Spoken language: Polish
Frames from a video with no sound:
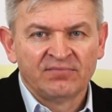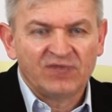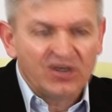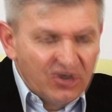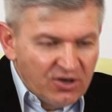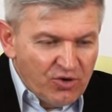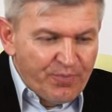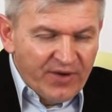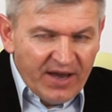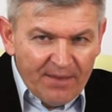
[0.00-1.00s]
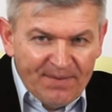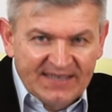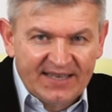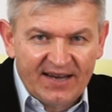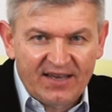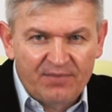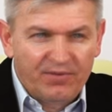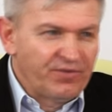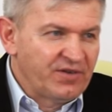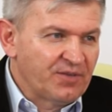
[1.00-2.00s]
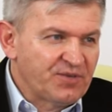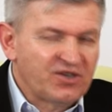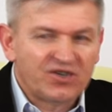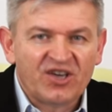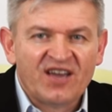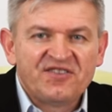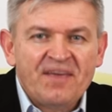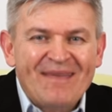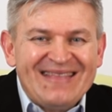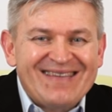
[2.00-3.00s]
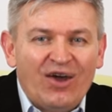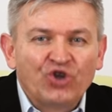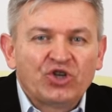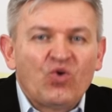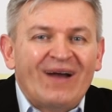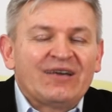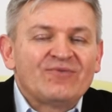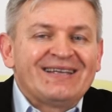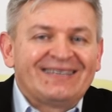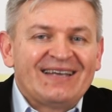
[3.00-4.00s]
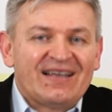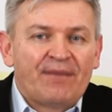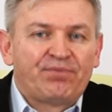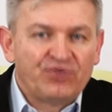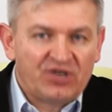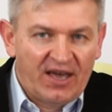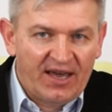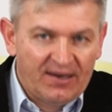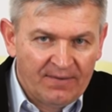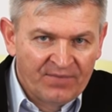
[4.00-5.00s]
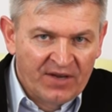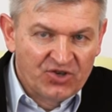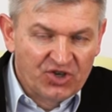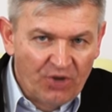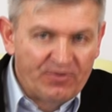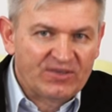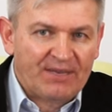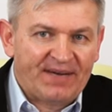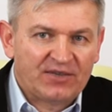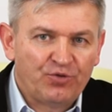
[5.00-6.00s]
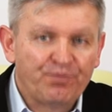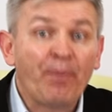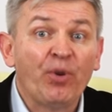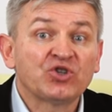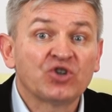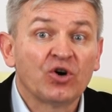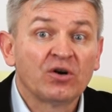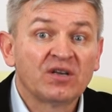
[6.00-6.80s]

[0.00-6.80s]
tylko kupuje plasterki, bo mówi, no przecież nie będę odkładał jedzenia na później, czy robił zapasów, bo po co?